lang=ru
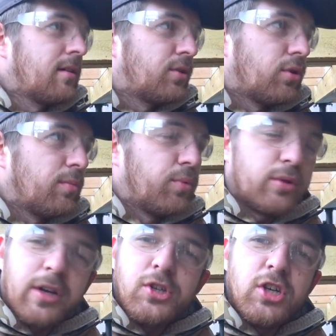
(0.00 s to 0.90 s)
Кто-то
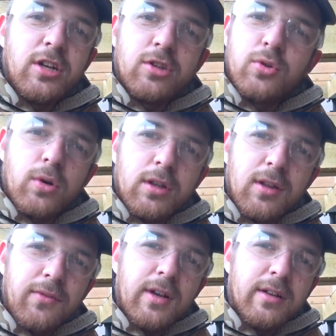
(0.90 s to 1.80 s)
будет кричать, сколько
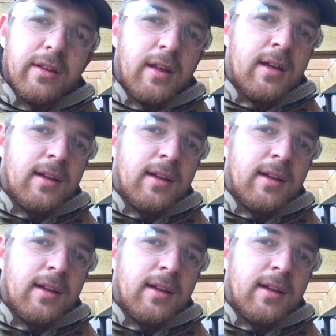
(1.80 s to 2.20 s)
ты вылил